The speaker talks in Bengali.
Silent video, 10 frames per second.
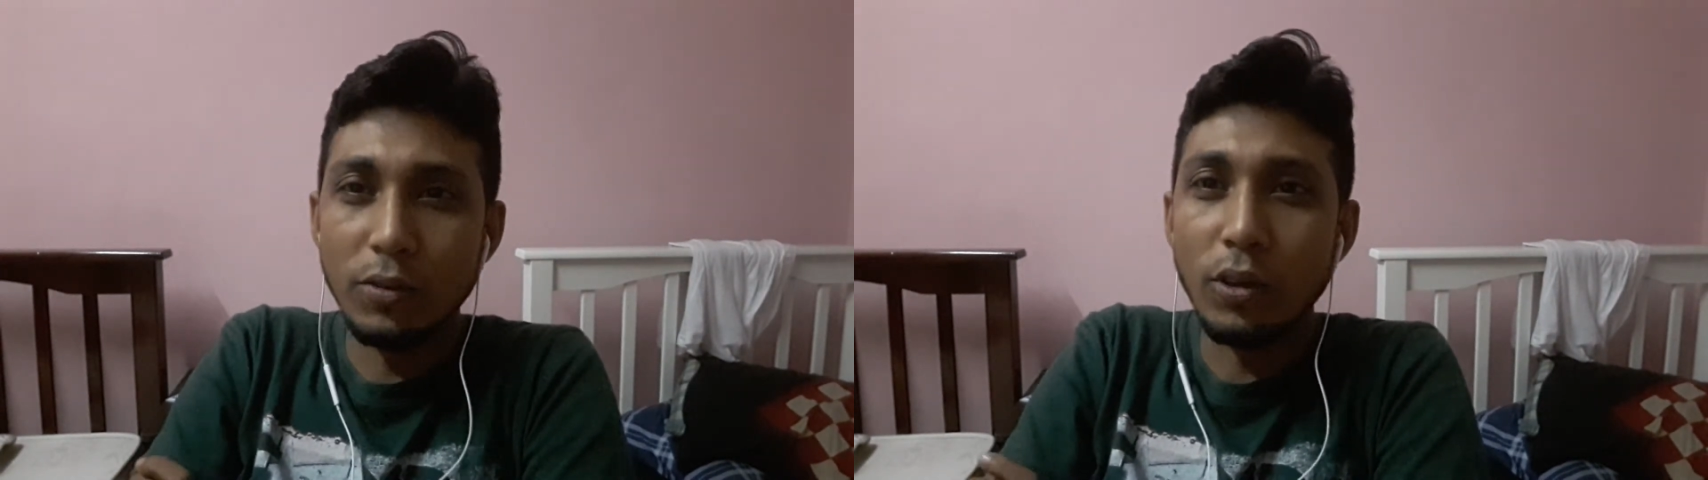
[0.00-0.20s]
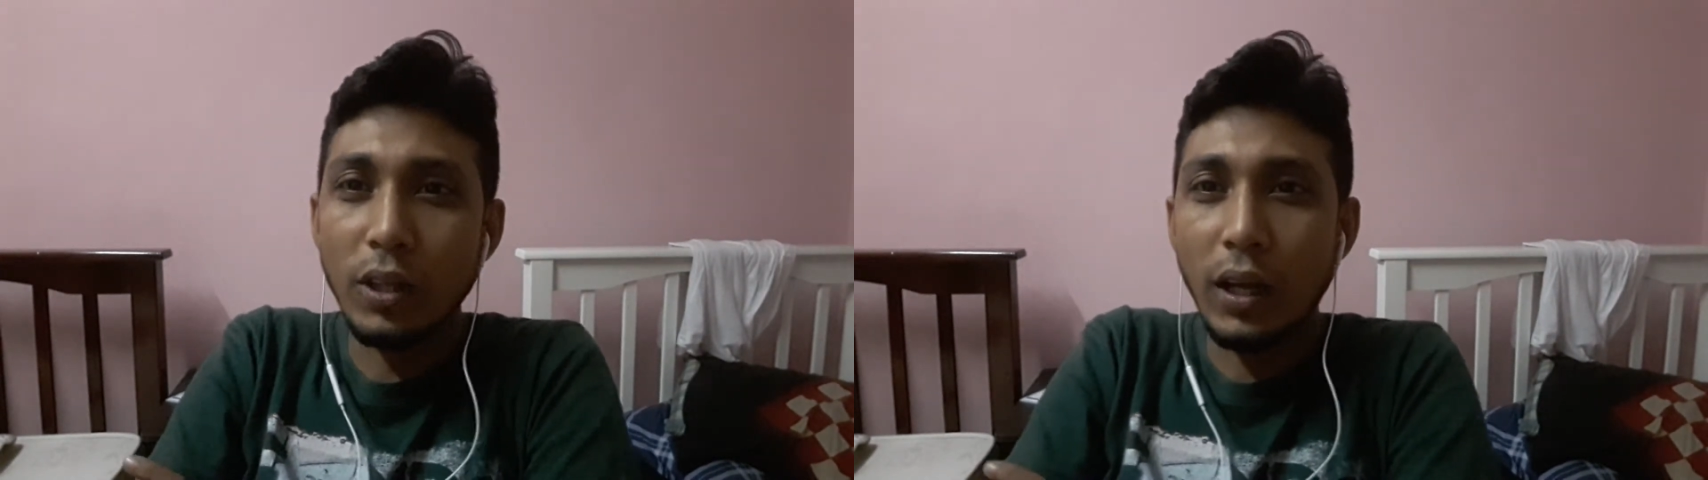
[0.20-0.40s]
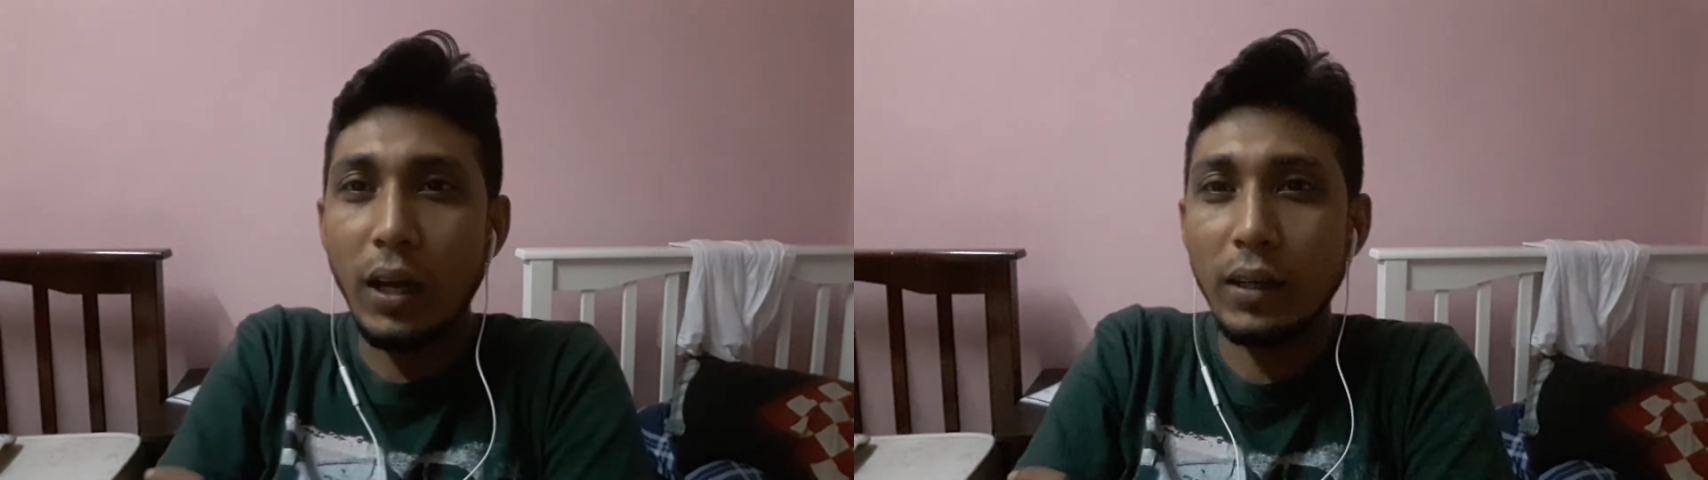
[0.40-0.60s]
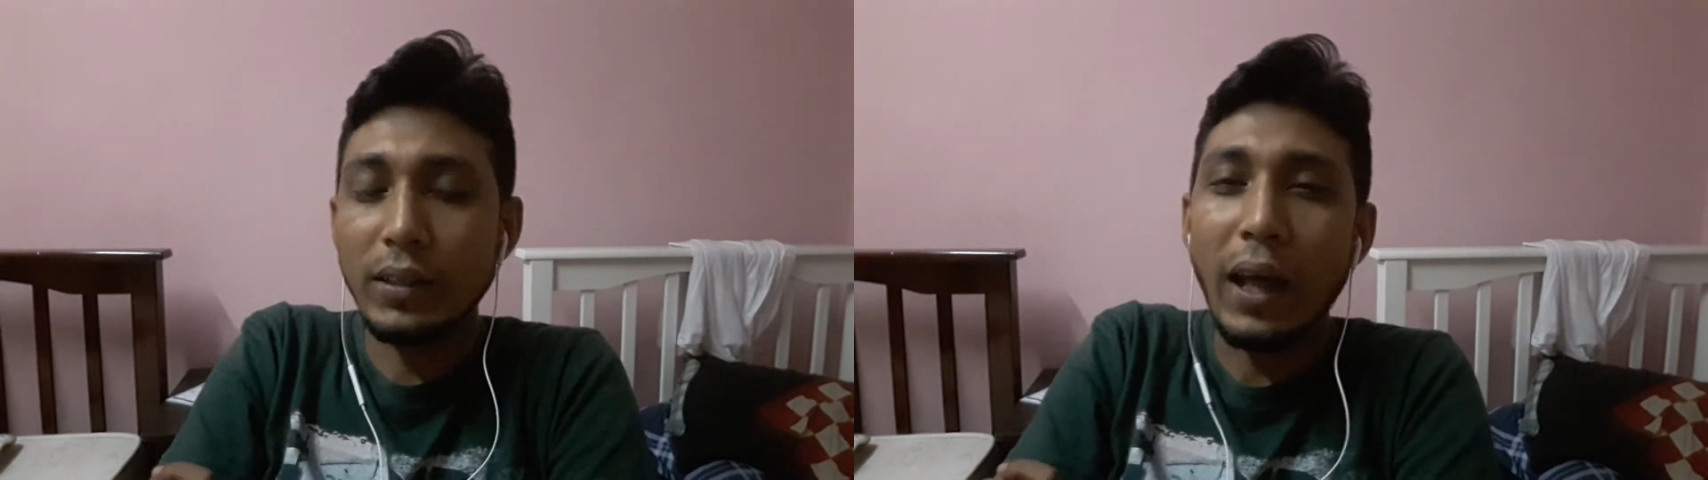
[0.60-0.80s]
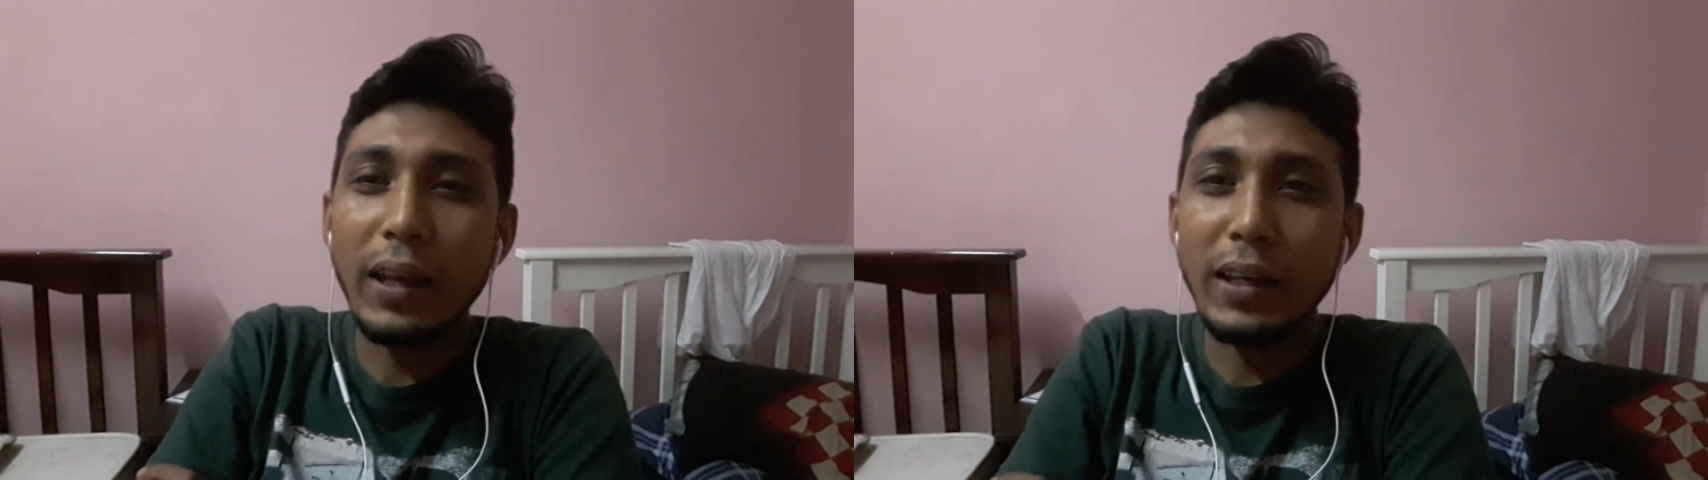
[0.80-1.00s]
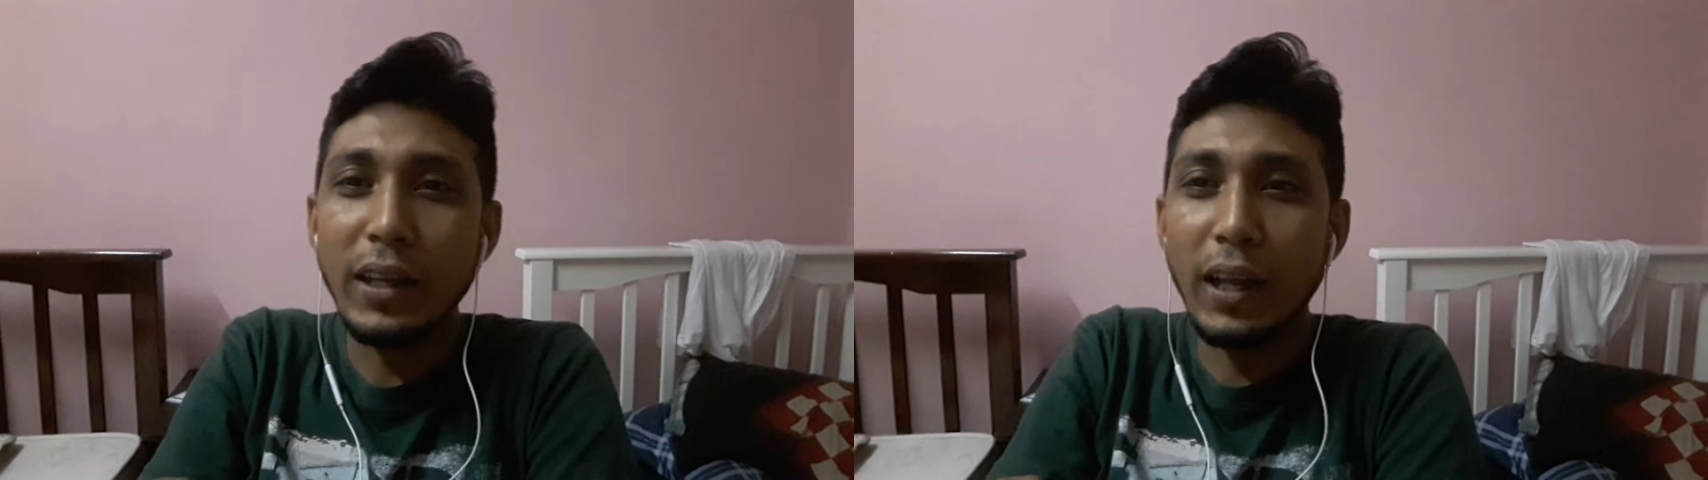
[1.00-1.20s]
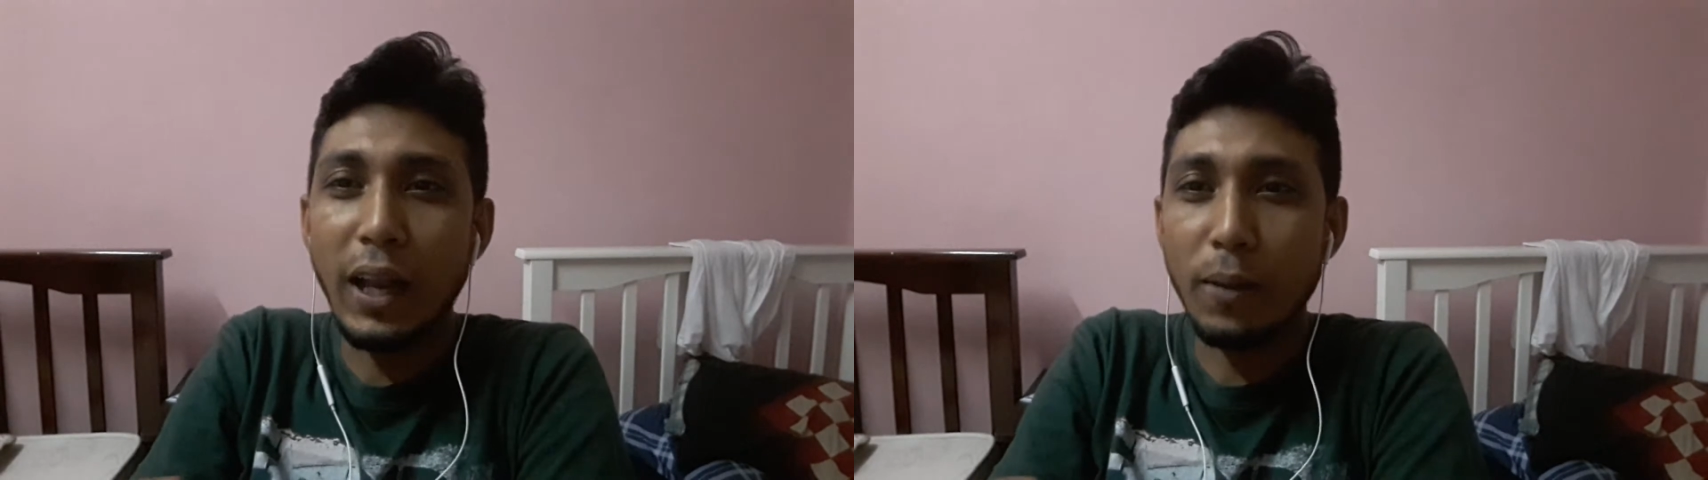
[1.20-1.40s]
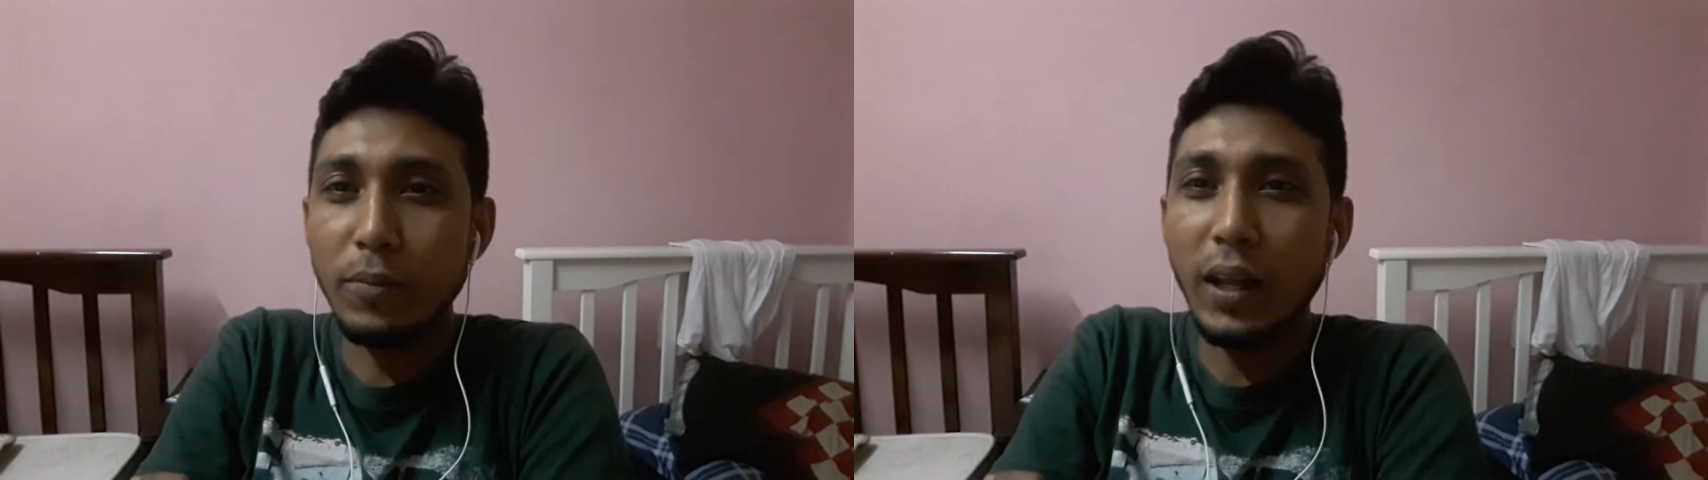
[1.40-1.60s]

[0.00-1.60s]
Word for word: কথা কানে নিয়ে লাভ